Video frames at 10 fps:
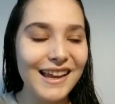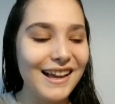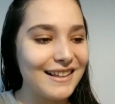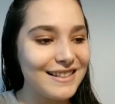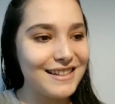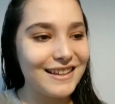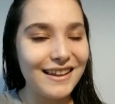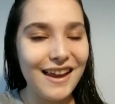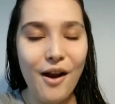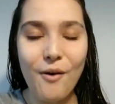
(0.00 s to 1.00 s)
Así
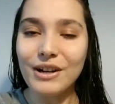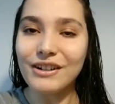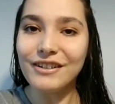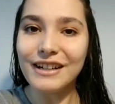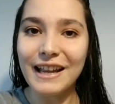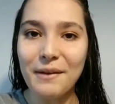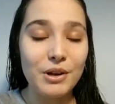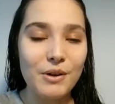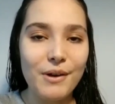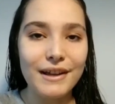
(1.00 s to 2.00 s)
que bueno,
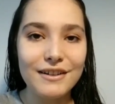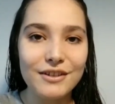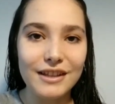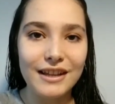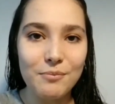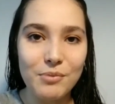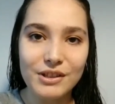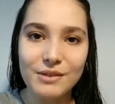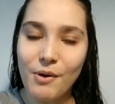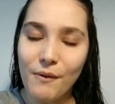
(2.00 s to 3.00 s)
espero verlos en el
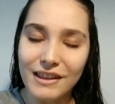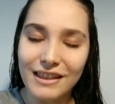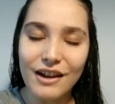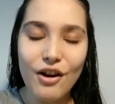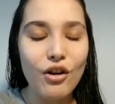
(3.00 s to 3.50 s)
próximo video.